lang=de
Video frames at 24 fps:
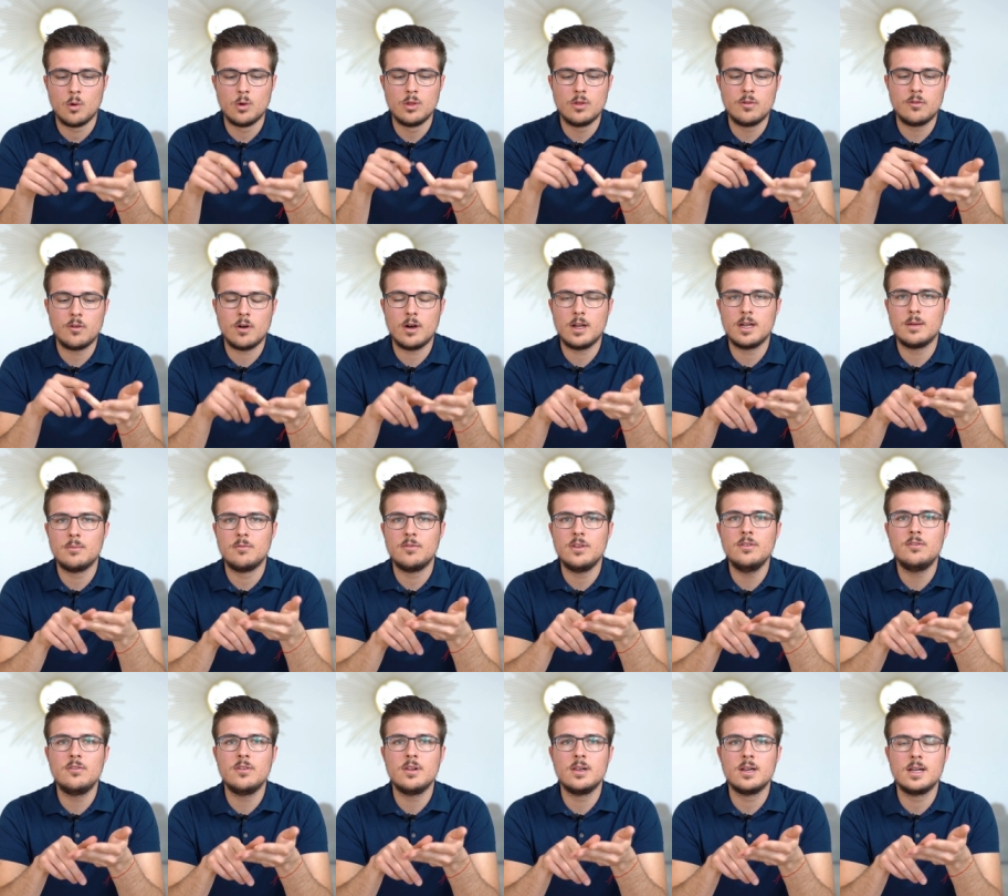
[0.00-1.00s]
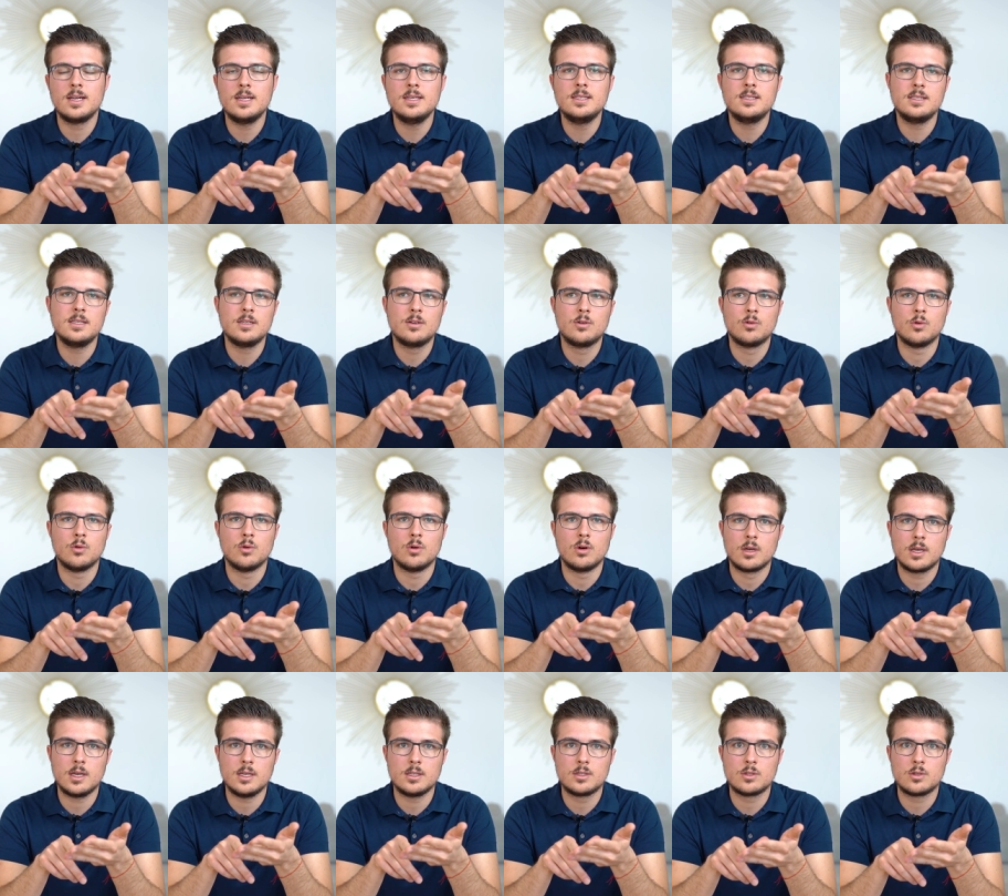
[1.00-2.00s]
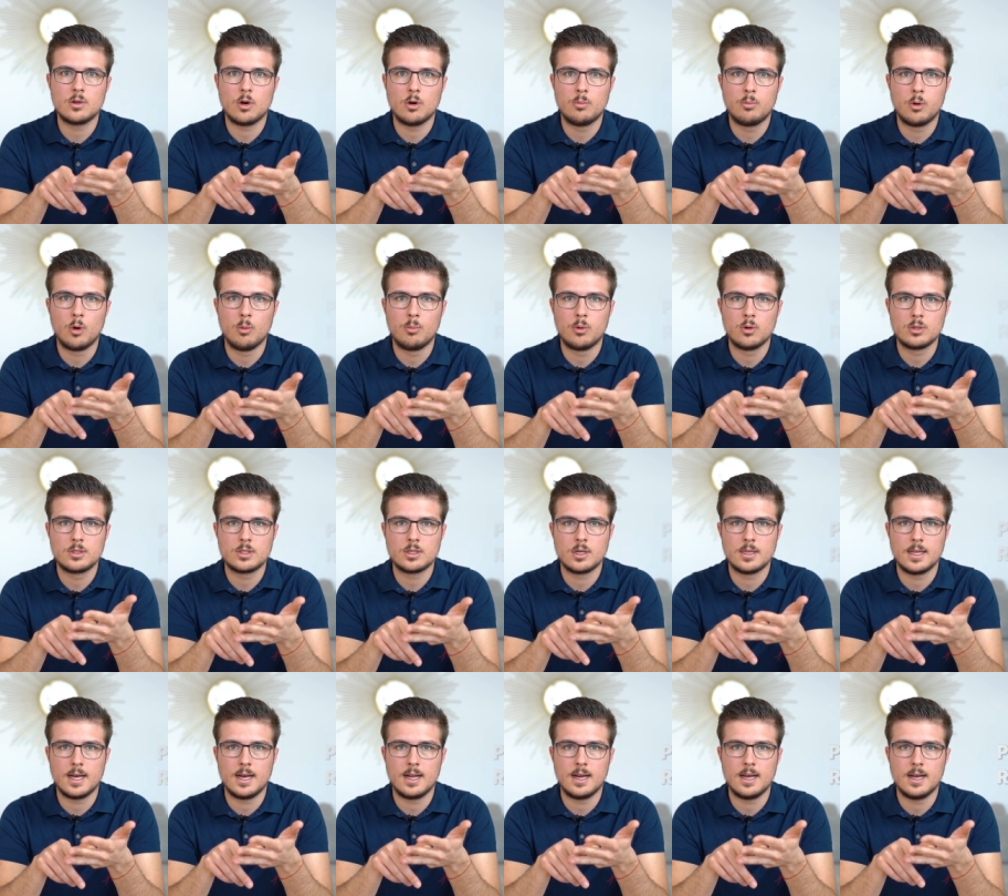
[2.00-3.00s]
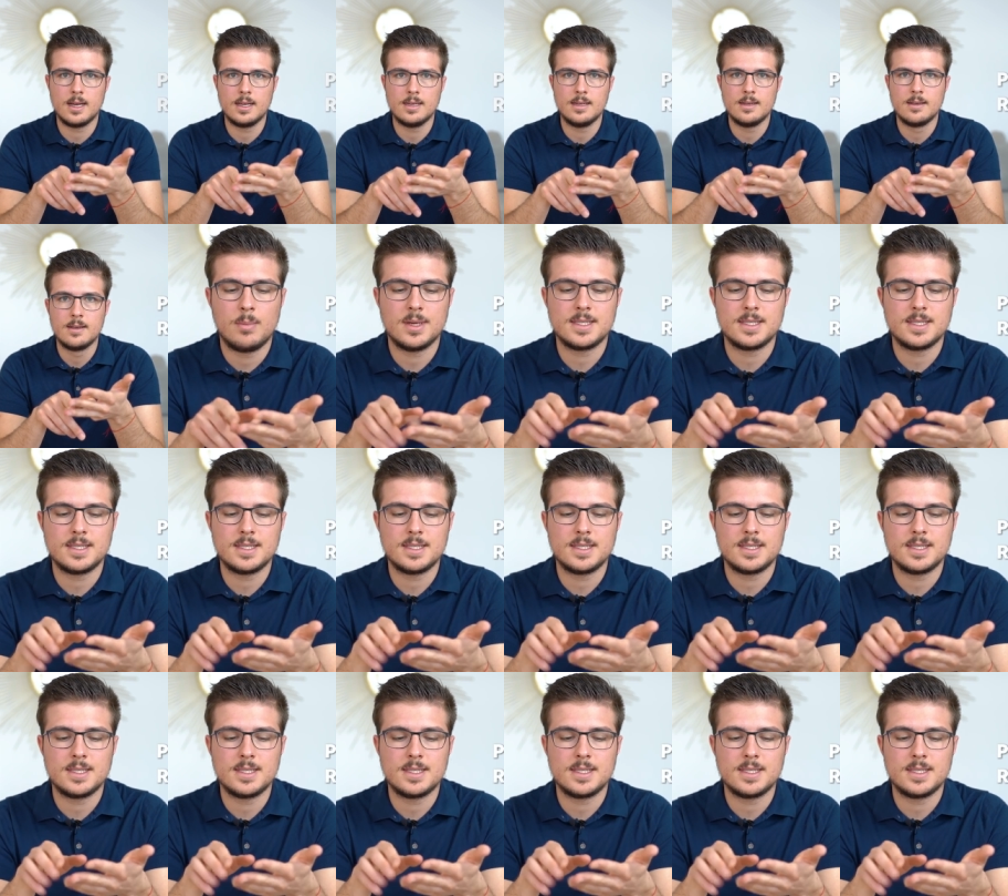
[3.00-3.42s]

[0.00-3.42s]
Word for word: und vor allem, wie viel Risiko gehst du auch proportional ein.